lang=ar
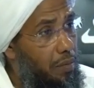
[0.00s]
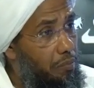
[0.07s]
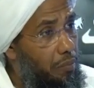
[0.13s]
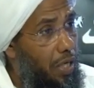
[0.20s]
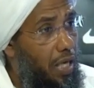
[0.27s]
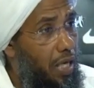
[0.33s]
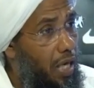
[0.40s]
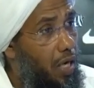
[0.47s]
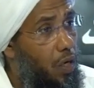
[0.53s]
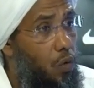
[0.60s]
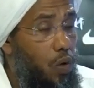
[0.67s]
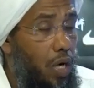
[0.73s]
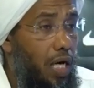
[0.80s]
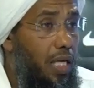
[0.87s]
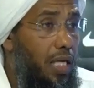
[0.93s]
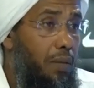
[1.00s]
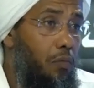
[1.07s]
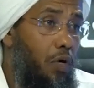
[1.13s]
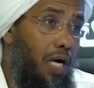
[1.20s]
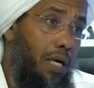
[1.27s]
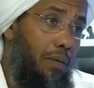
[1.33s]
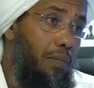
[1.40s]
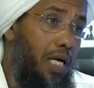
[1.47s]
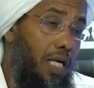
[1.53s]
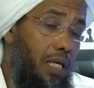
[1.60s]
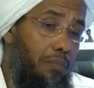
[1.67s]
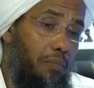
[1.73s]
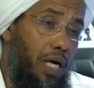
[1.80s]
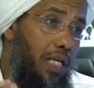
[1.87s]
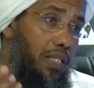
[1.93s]
باقوالهم
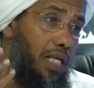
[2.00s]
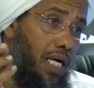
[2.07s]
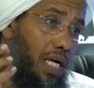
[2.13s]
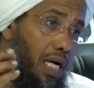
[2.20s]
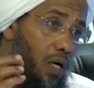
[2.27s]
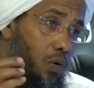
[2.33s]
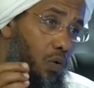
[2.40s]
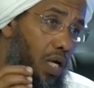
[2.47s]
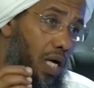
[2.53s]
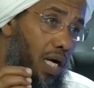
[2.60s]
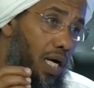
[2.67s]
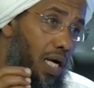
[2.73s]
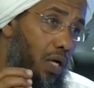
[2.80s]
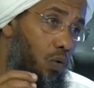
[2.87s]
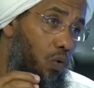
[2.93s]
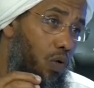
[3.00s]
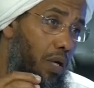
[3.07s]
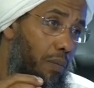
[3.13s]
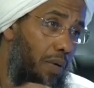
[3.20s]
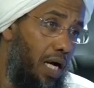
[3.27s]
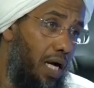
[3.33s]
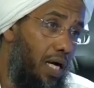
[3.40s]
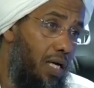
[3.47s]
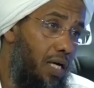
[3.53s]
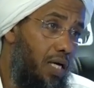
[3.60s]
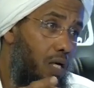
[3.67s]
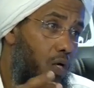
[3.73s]
واعمالهم مات هؤلاء العلماء